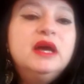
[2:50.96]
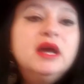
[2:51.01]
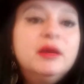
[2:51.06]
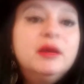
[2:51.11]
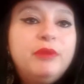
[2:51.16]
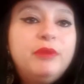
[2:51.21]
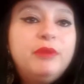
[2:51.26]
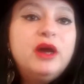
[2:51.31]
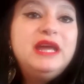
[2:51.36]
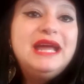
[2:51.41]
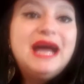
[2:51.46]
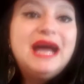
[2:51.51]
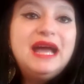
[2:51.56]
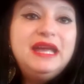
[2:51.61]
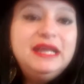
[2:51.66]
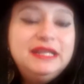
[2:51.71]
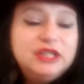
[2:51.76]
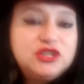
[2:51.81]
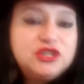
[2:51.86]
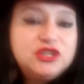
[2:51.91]
Poi,
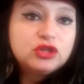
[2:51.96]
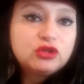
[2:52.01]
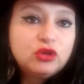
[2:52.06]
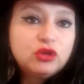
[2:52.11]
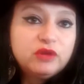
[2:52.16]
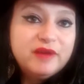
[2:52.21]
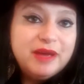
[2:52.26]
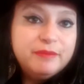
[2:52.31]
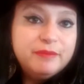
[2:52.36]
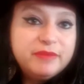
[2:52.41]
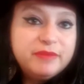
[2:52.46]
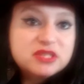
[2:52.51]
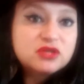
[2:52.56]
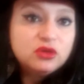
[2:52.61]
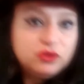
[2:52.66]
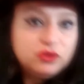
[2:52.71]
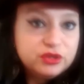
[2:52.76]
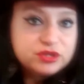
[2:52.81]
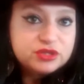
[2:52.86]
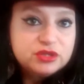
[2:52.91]
il 18 novembre
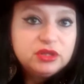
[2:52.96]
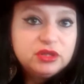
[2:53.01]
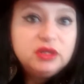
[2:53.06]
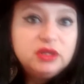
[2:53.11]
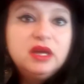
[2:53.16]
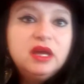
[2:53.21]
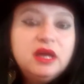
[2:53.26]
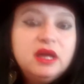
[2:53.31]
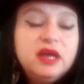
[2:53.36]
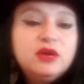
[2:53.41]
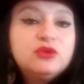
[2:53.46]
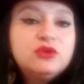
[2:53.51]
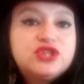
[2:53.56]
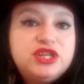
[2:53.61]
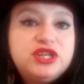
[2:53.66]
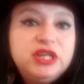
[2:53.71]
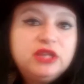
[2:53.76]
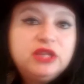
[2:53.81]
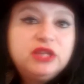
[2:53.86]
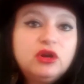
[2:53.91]
scorso, è
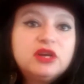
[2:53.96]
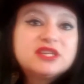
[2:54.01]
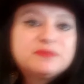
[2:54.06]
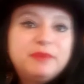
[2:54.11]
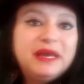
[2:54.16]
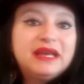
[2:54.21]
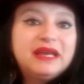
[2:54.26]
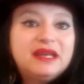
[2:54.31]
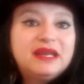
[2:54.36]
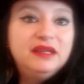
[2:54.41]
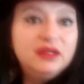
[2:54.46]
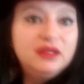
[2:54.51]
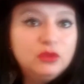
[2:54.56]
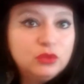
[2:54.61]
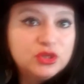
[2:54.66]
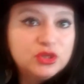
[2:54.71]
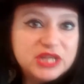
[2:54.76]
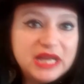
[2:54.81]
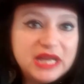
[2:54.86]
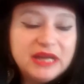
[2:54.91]
uscito Specchi di
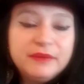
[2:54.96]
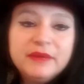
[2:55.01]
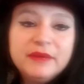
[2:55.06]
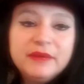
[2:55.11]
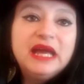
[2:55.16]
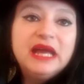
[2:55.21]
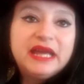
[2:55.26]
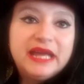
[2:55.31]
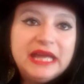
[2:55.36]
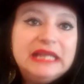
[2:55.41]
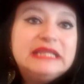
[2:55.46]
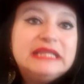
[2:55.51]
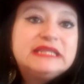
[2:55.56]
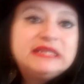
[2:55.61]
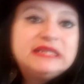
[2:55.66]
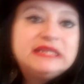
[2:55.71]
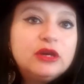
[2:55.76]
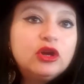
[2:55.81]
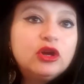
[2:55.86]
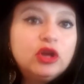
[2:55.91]
Luce, che è il
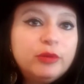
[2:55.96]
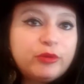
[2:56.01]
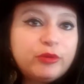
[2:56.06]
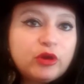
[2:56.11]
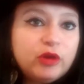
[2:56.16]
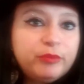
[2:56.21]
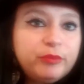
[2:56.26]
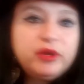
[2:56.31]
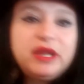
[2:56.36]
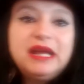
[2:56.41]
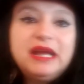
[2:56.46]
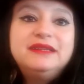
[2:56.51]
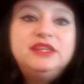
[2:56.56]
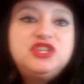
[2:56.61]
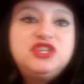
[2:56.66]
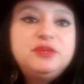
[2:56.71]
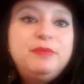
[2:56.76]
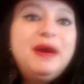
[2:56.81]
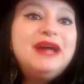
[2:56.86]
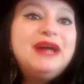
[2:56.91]
singolo proprio che ha
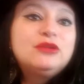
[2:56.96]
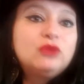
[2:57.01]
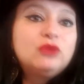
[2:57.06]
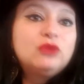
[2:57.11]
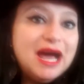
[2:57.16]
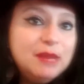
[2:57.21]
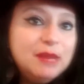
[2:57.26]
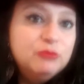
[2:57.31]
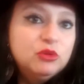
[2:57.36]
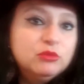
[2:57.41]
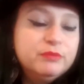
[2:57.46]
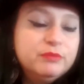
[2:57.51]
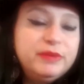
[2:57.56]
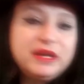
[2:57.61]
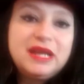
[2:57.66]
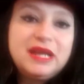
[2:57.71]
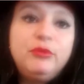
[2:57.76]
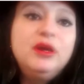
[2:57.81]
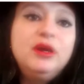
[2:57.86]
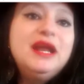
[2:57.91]
anticipato l'album,
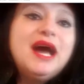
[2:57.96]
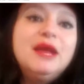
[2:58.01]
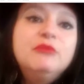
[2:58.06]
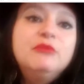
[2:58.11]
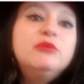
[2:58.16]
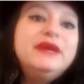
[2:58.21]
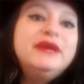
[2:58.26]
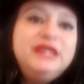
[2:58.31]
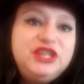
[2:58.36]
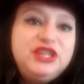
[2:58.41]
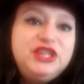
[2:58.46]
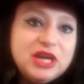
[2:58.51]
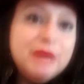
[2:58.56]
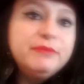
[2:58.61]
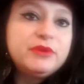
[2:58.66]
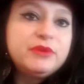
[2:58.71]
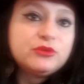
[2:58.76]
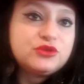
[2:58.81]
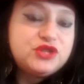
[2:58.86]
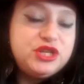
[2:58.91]
perché poi l'album a
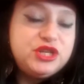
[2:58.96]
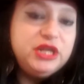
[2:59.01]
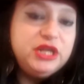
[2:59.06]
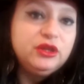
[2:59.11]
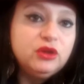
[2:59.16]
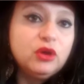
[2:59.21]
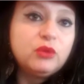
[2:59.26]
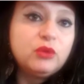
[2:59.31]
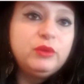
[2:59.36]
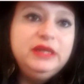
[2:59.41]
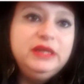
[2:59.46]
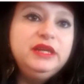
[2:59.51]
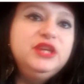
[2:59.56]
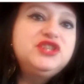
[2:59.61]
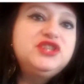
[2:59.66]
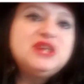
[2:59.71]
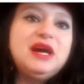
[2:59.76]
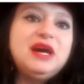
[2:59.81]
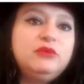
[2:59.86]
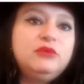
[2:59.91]
dicembre è uscito, quindi
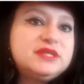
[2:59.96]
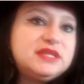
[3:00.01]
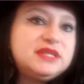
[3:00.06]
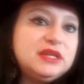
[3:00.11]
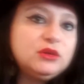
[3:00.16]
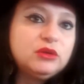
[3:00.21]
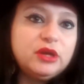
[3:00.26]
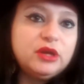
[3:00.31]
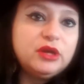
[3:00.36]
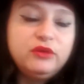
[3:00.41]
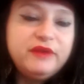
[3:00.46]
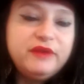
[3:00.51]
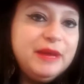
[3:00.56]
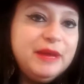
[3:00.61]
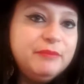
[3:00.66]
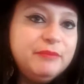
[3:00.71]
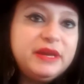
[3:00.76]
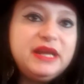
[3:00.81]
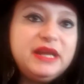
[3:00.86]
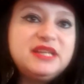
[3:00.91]
diciamo il ah. singolo a
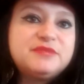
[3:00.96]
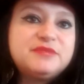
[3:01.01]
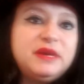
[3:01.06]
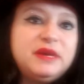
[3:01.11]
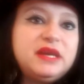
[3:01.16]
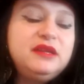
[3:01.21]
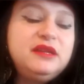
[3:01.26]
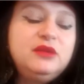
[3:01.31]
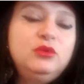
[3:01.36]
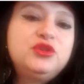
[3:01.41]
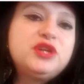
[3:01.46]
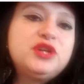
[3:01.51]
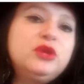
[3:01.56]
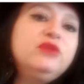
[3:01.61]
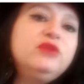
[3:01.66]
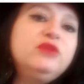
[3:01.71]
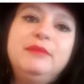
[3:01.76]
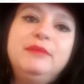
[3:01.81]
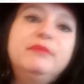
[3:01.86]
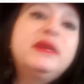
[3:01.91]
novembre, mm. Specchi di Luce a
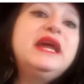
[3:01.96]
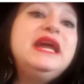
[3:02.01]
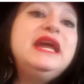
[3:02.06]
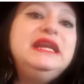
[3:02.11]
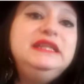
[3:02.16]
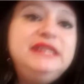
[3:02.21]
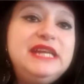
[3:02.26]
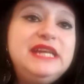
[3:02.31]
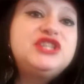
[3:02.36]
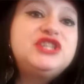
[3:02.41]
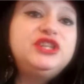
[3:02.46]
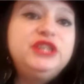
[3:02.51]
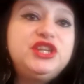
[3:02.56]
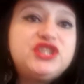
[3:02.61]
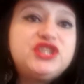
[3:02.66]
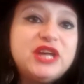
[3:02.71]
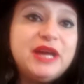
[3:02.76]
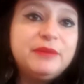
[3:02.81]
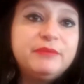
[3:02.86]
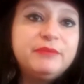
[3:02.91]
novembre, e il 10
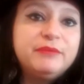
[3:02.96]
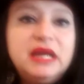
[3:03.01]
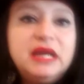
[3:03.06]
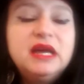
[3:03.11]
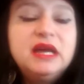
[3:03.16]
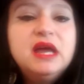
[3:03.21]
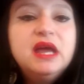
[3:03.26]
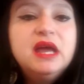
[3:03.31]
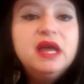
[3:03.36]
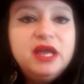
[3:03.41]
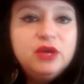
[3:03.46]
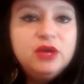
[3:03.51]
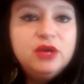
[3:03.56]
dicembre è